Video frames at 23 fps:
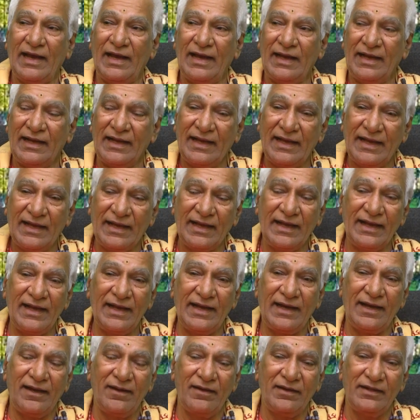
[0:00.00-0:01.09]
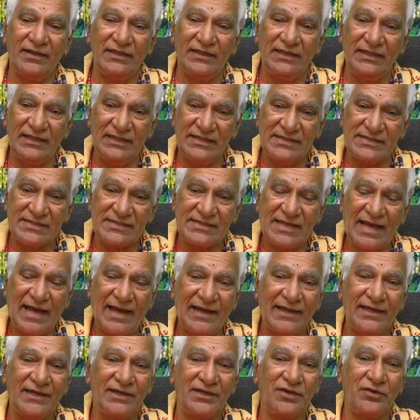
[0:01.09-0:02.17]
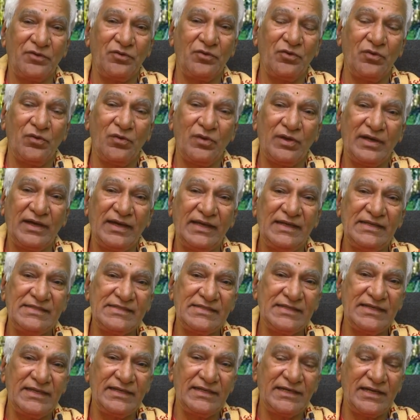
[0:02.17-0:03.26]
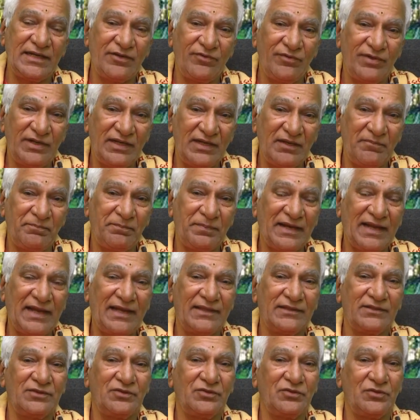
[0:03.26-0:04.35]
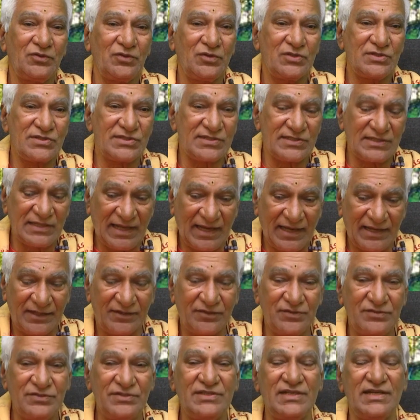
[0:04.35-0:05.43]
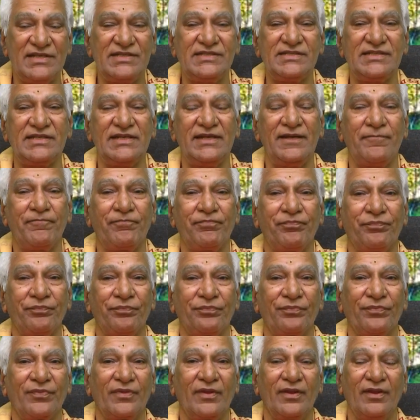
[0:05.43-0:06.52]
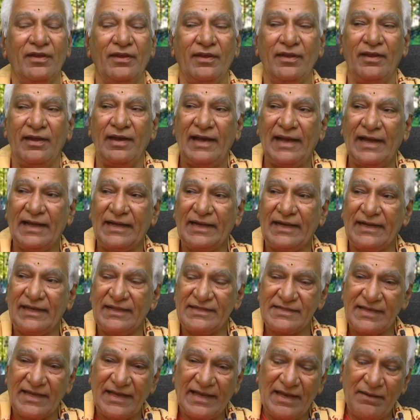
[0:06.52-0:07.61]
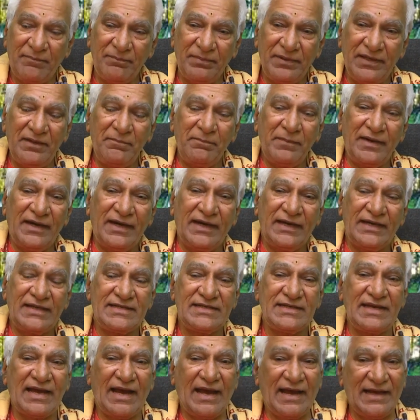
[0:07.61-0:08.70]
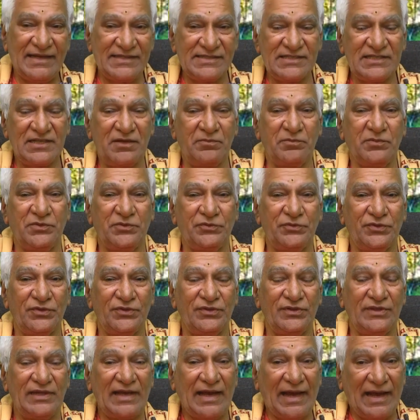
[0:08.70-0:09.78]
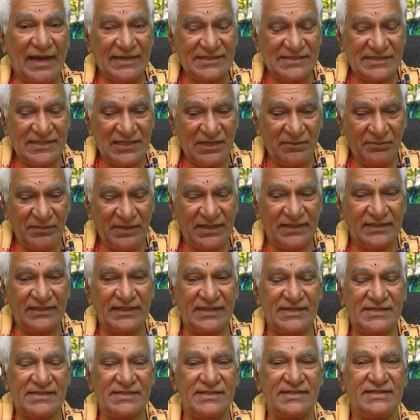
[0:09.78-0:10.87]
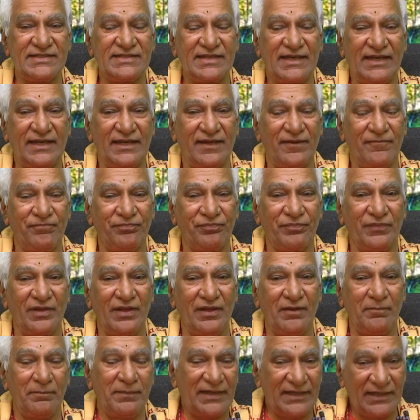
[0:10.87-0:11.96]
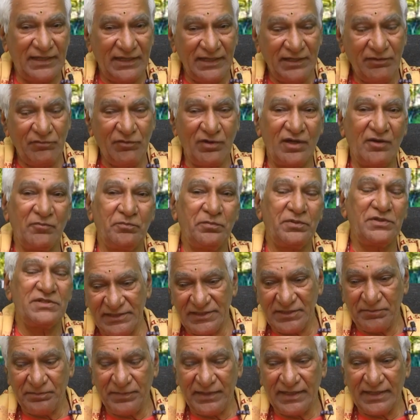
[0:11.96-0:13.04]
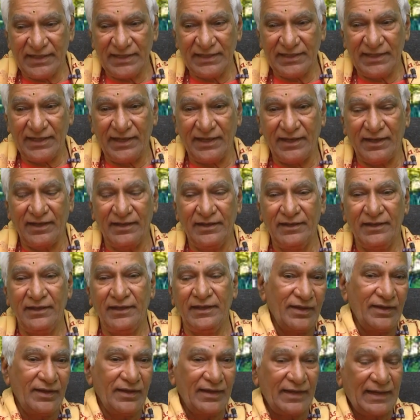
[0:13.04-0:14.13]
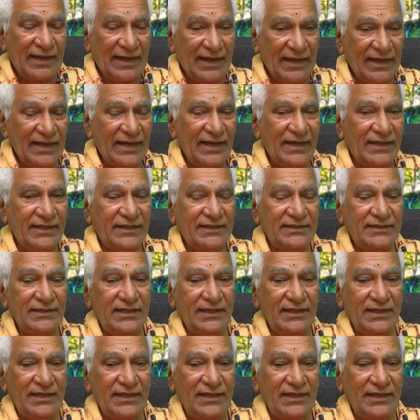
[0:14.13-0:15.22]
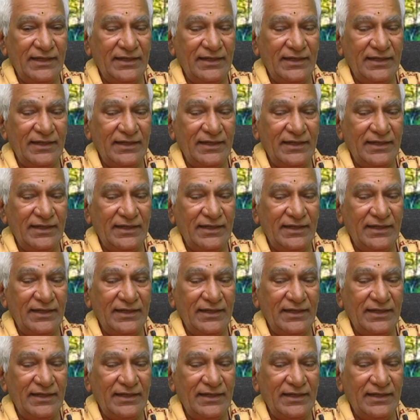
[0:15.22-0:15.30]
ఆ గంగ ఈ సాగరంలో కలిసేటటువంటి ప్రాంతంలో స్నానం చేసి అక్కడ కపిల మహర్షి ఆశ్రమం ఉంటుంది ఆశ్రమాన్ని దర్శించాలి మనకి ఒకప్పుడు చెప్పారు కదా గంగానదిని